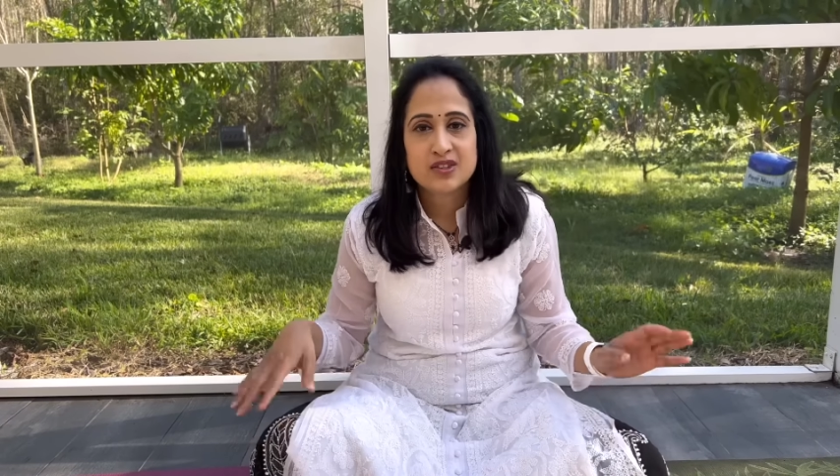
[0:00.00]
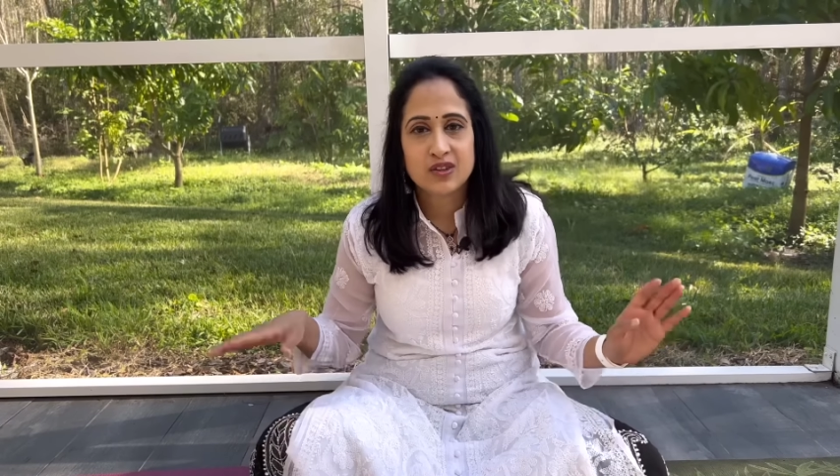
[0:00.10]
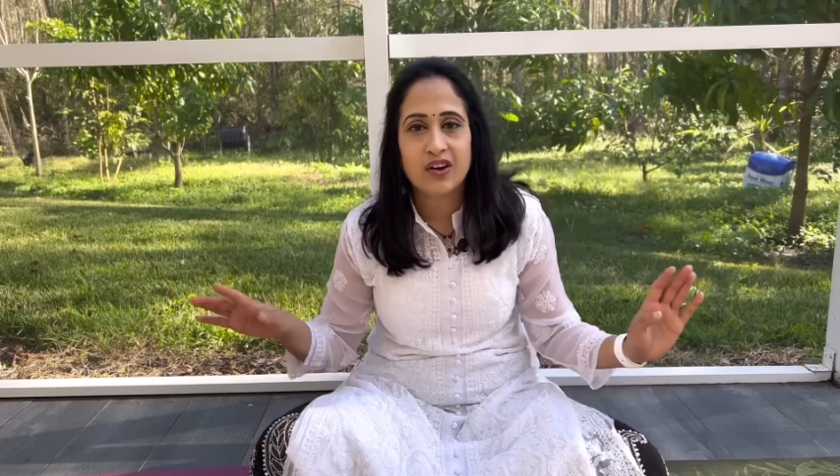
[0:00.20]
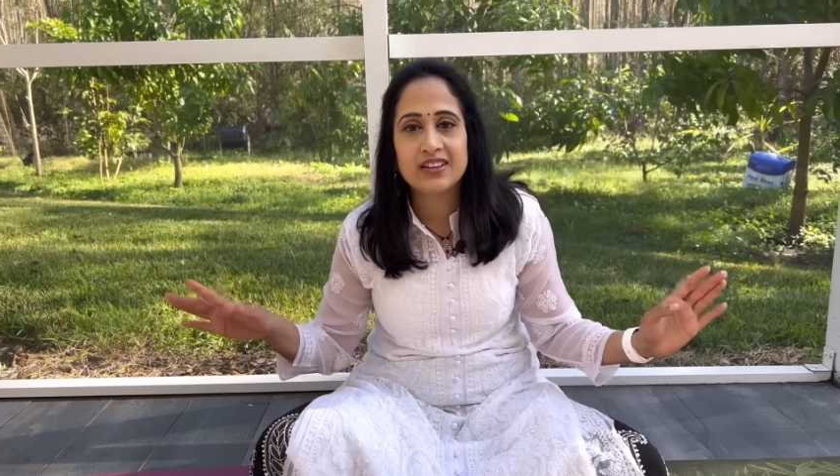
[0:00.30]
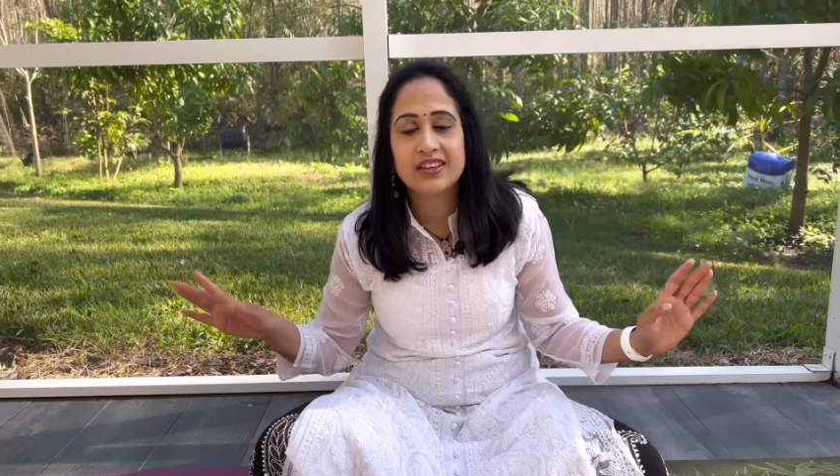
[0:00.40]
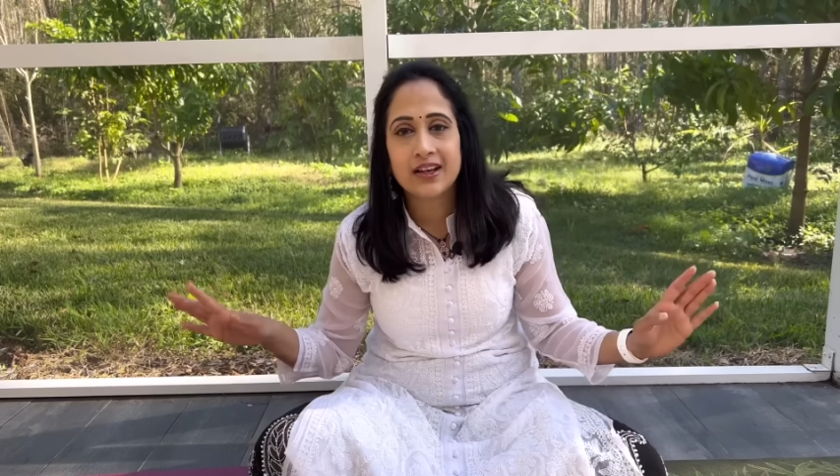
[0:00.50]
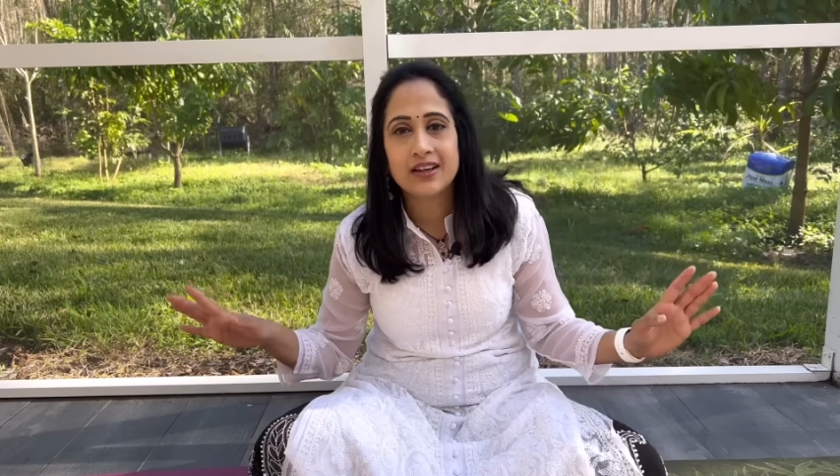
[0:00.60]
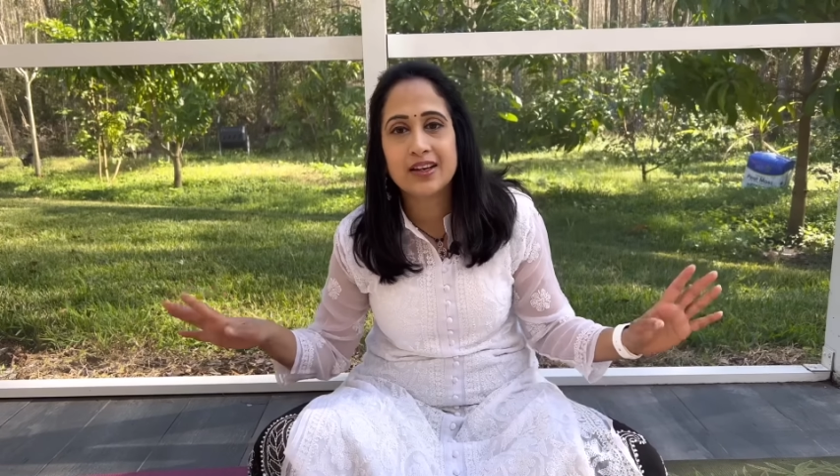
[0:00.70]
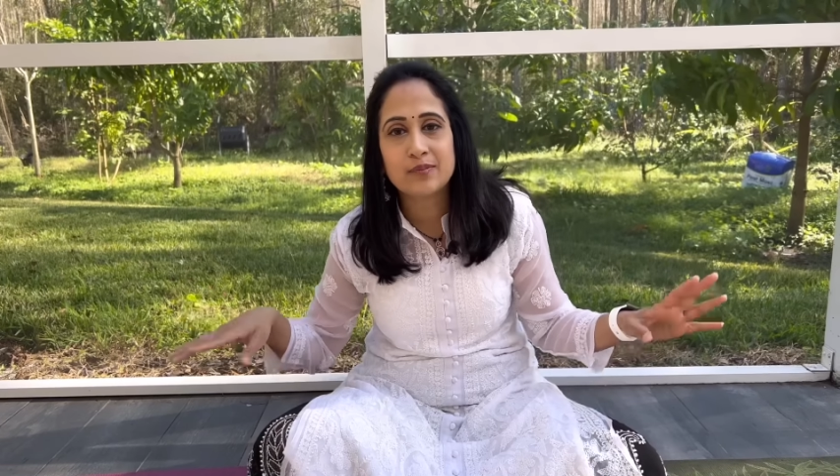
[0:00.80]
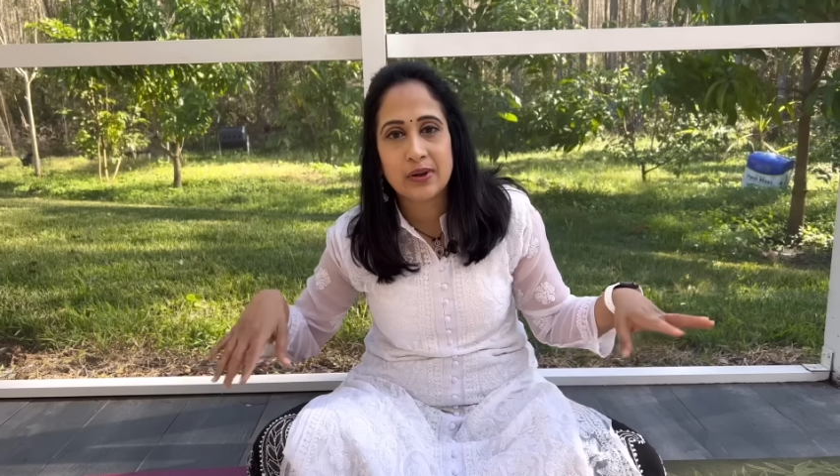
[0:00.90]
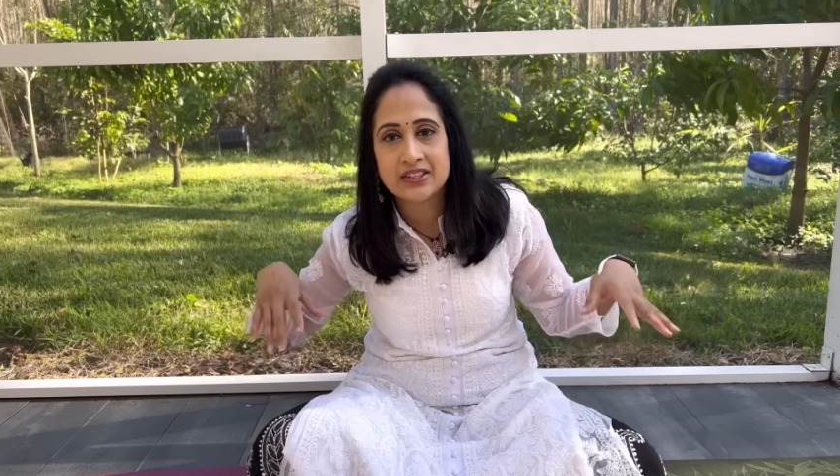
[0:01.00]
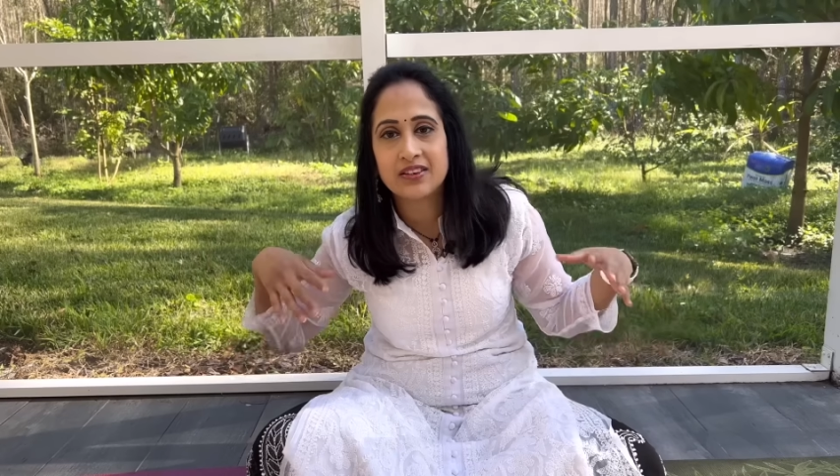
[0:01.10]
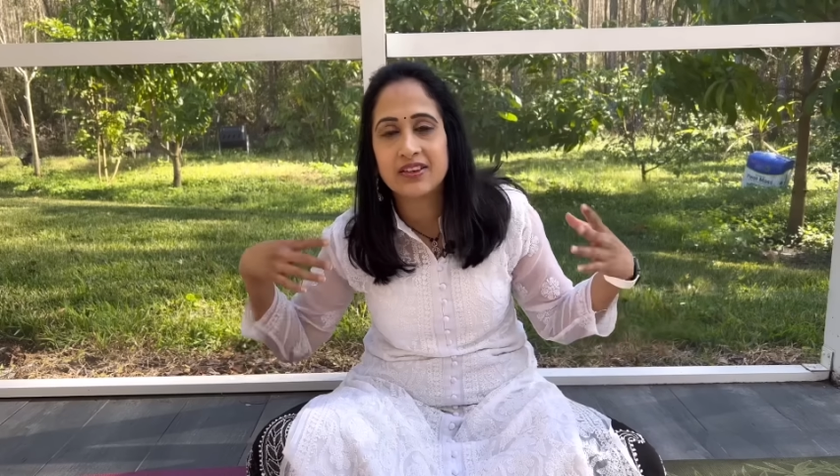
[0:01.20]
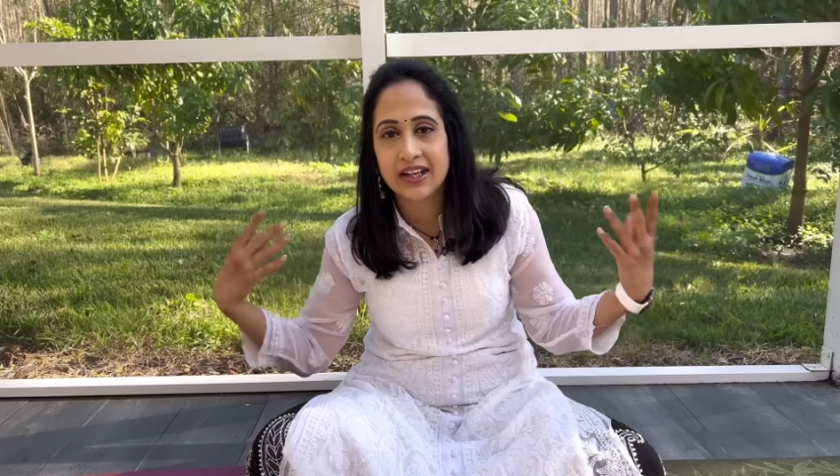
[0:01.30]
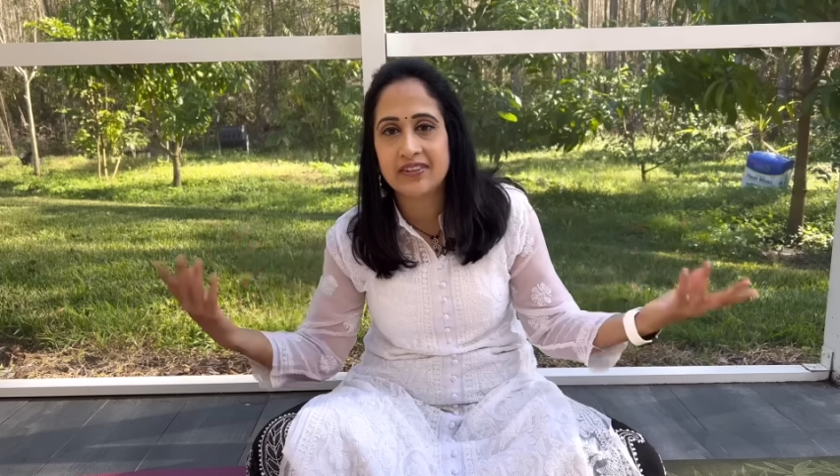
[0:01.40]
సో అందుకని నేను
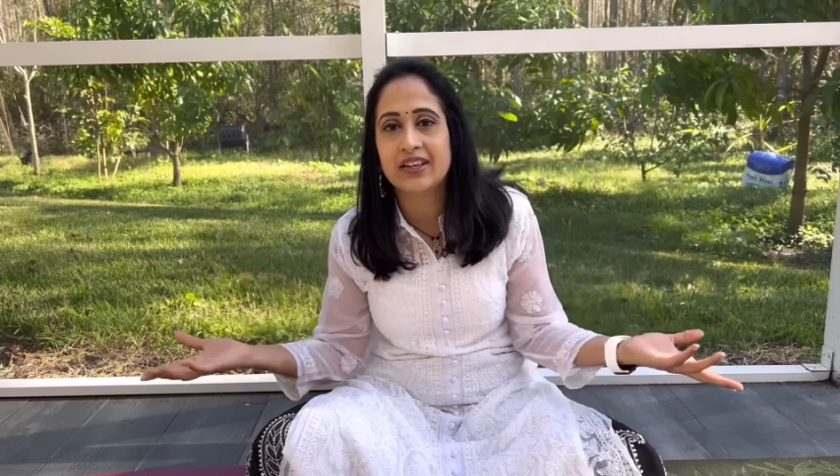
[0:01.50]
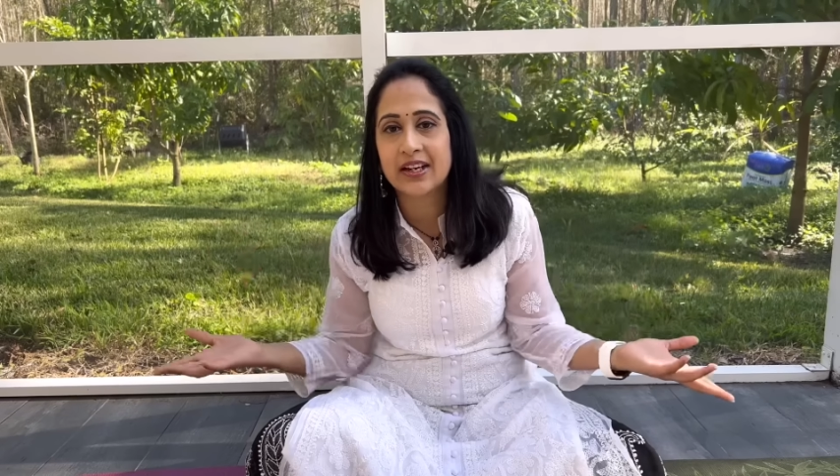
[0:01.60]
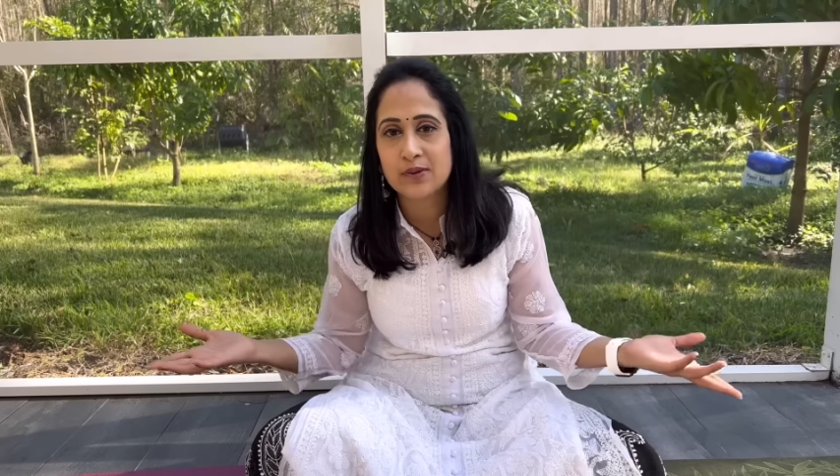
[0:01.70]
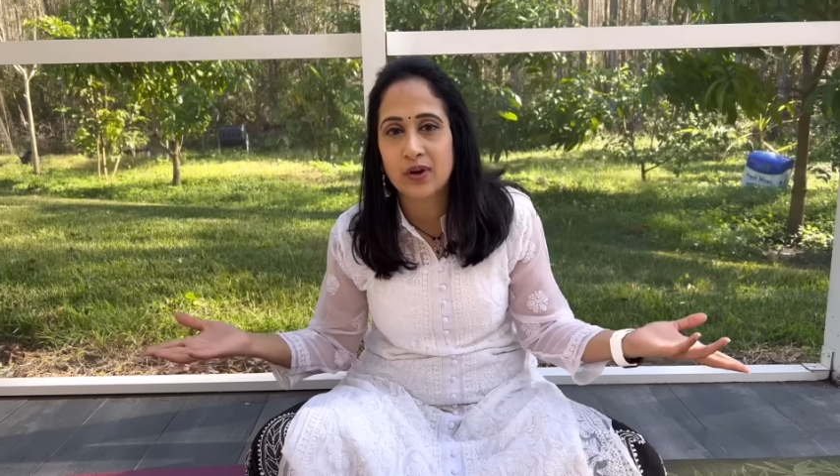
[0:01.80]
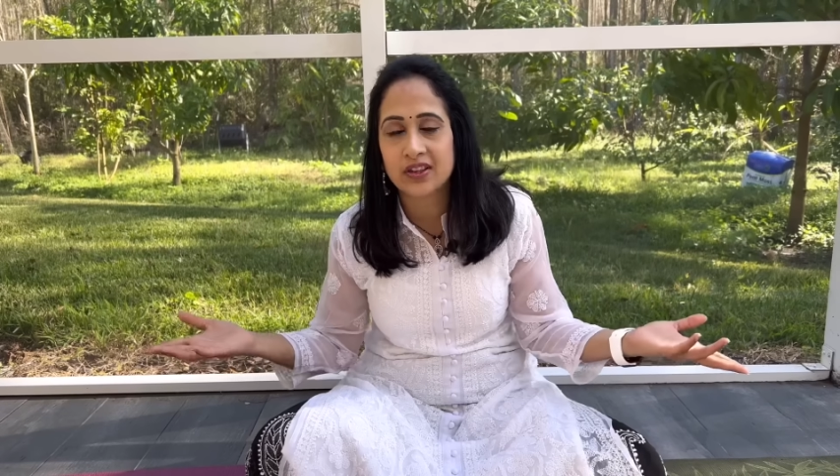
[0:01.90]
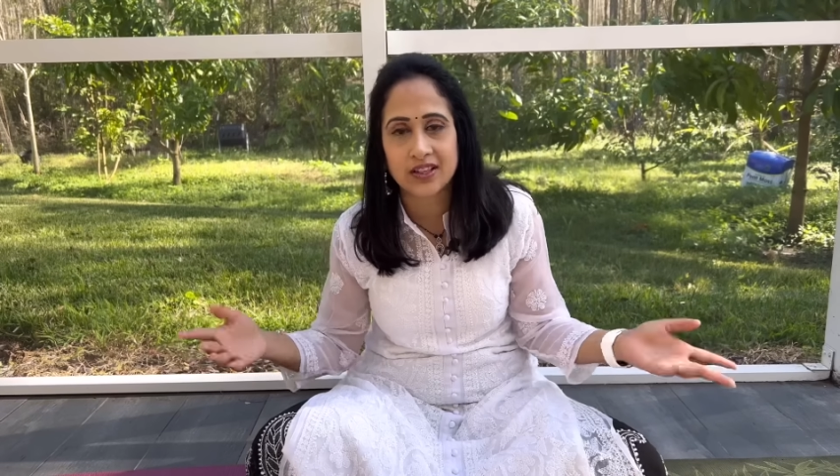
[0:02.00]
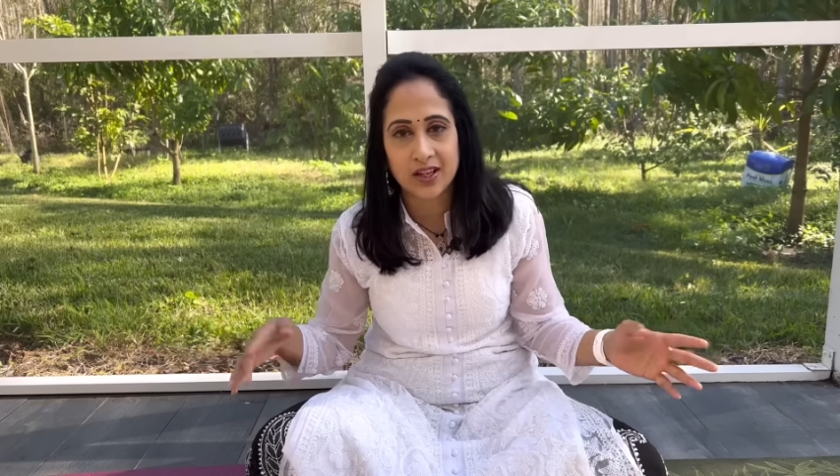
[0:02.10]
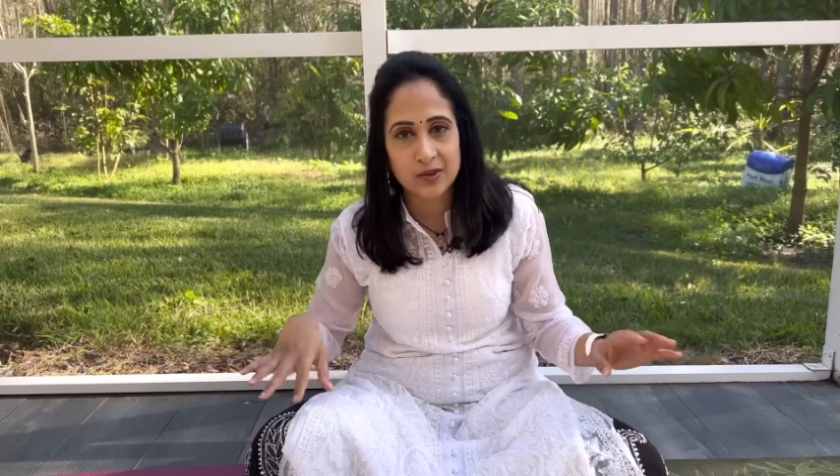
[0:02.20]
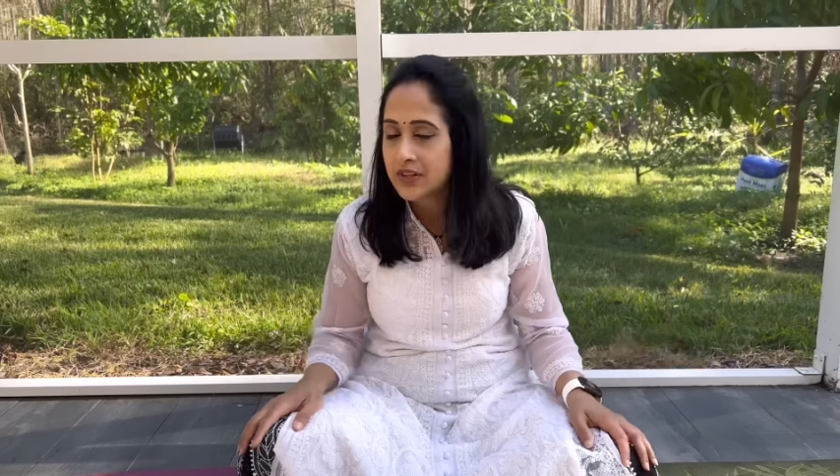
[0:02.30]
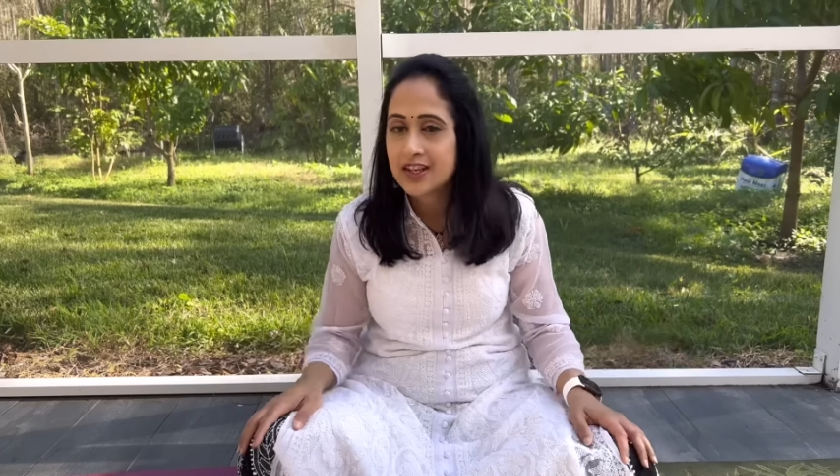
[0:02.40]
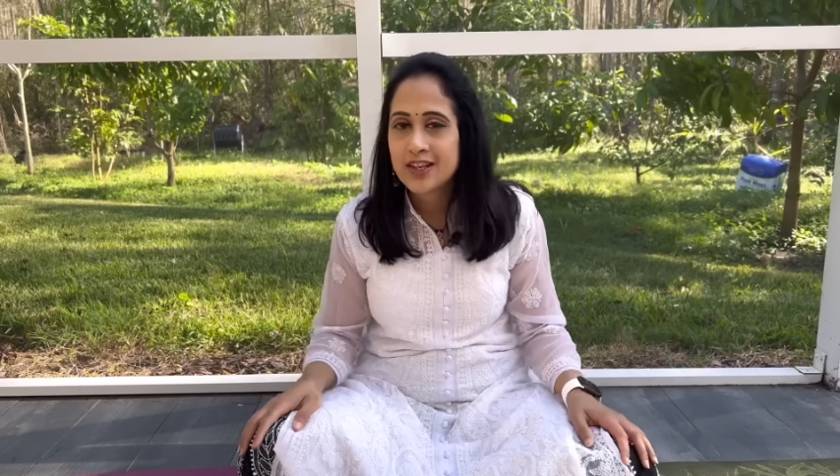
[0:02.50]
మధ్యలో డైవర్ట్ అయిపోతున్నాను